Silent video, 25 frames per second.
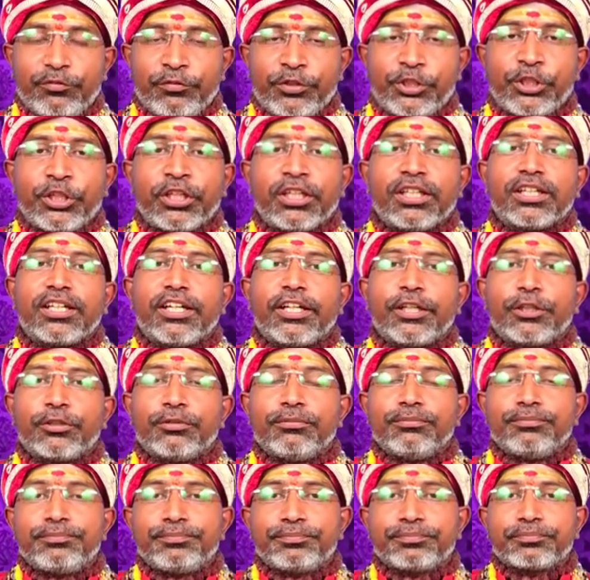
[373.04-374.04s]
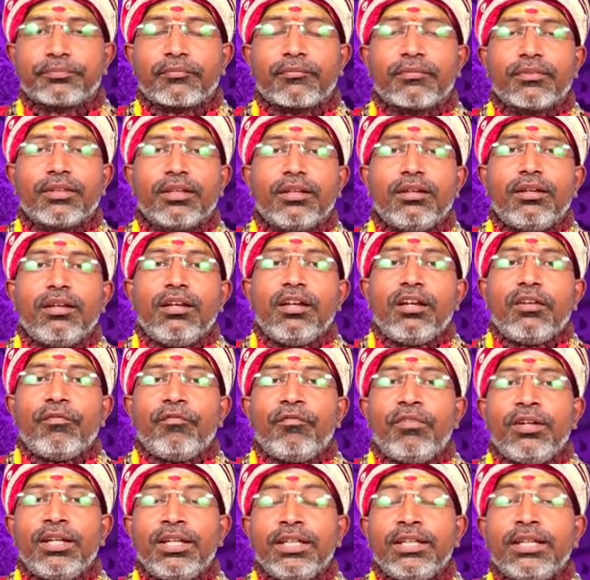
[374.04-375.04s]
விஷயங்கள் கிடைக்கும்
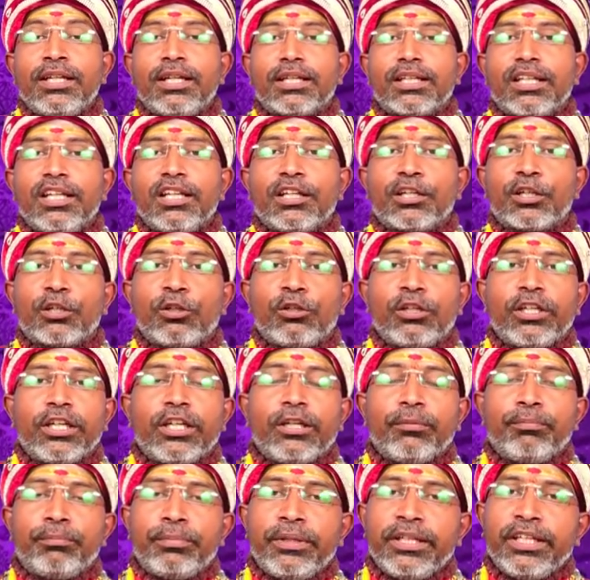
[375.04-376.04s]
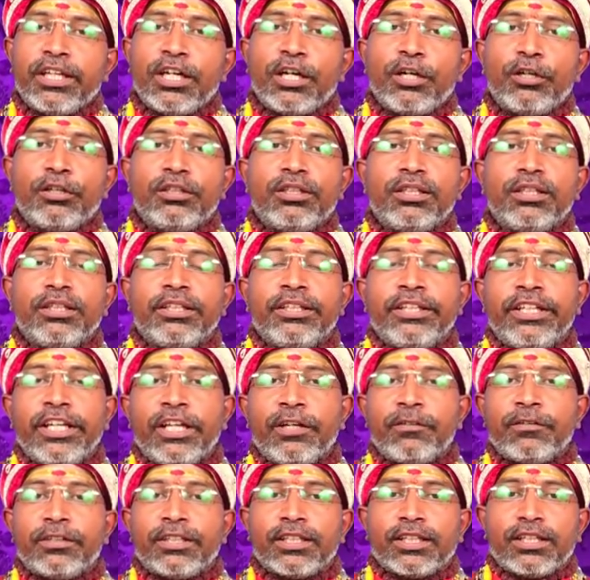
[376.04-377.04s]
வெளிநாட்டில் இருக்கிறவங்க எப்படியாவது
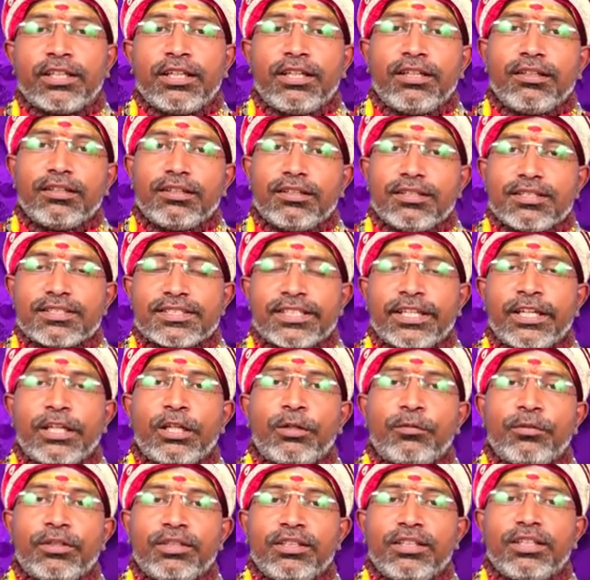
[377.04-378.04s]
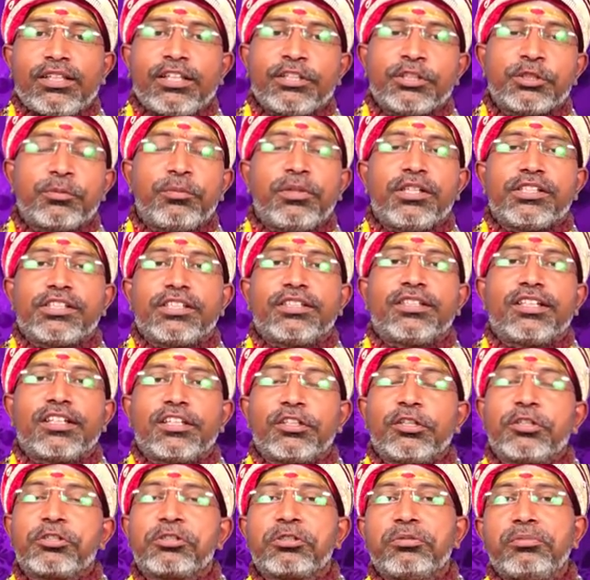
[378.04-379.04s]
இந்தியா வந்தீங்களா சேலம் வந்து கஞ்சமலை
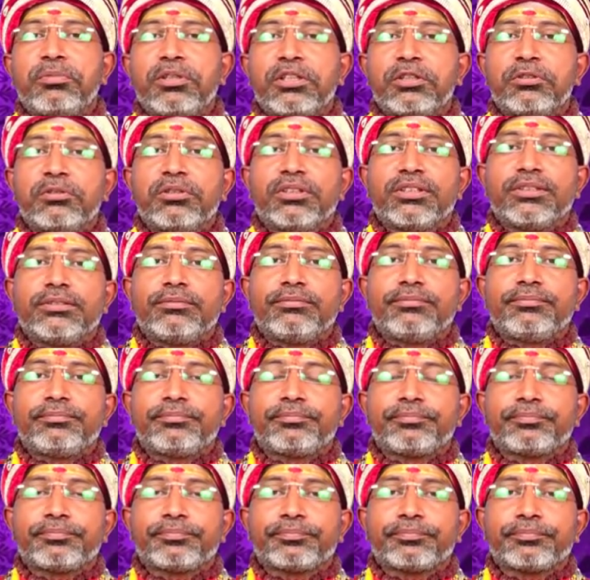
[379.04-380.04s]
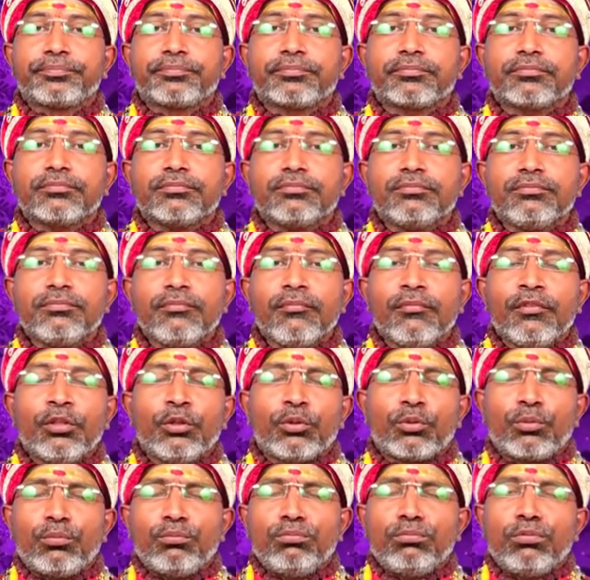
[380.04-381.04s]
சித்திரை தரிசனம் பண்ணிக்கோங்க
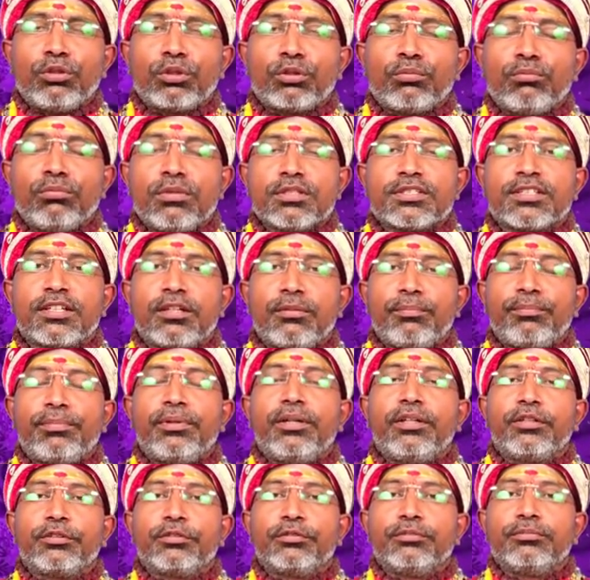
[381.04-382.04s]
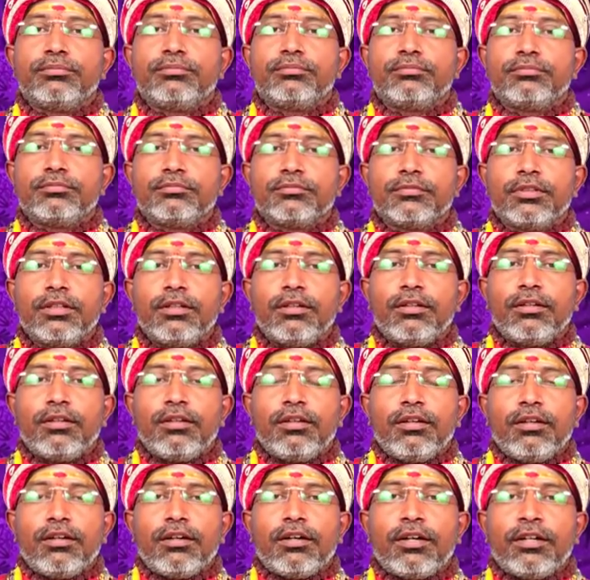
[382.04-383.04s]
ரொம்ப ரொம்ப சிறப்பாக இருக்கும்
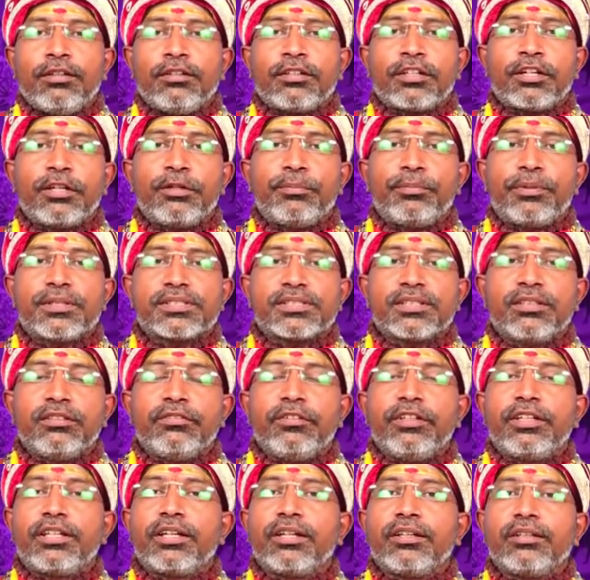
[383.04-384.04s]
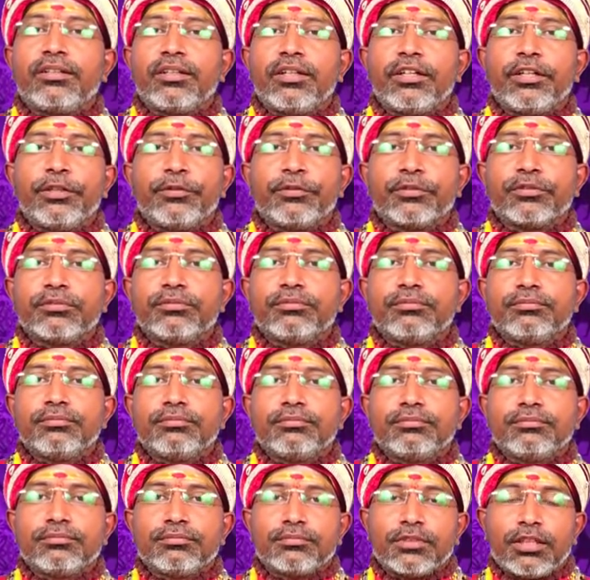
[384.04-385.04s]
ஹண்ட்ரட் பர்சன்ட் வெற்றி தேடி வரும்
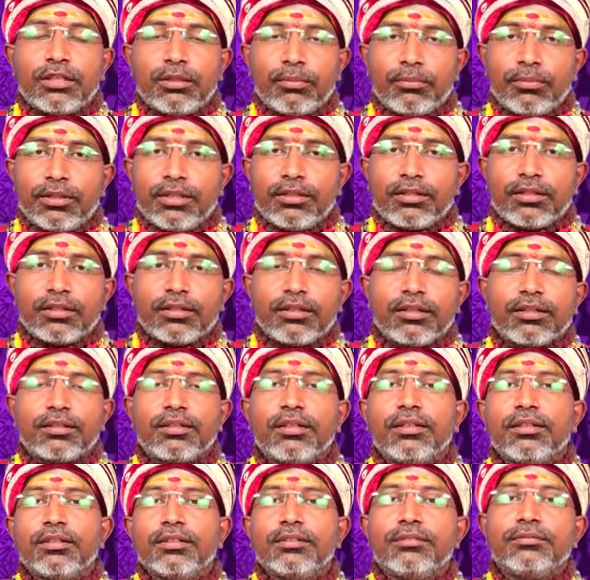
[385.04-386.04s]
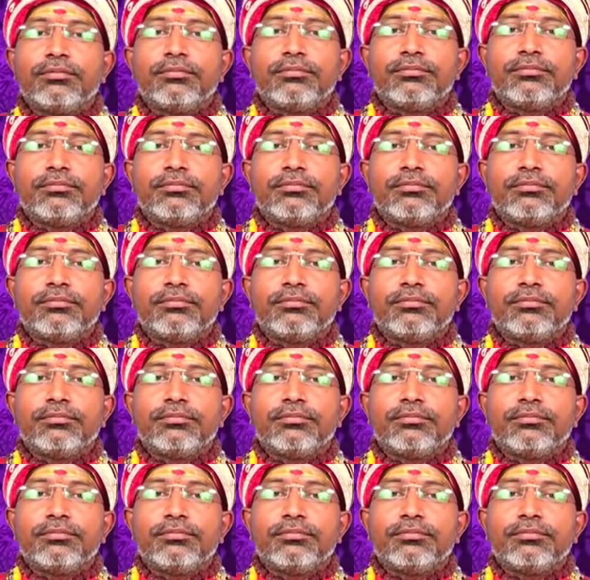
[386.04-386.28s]
அதில் மாற்று கருத்தே இல்லை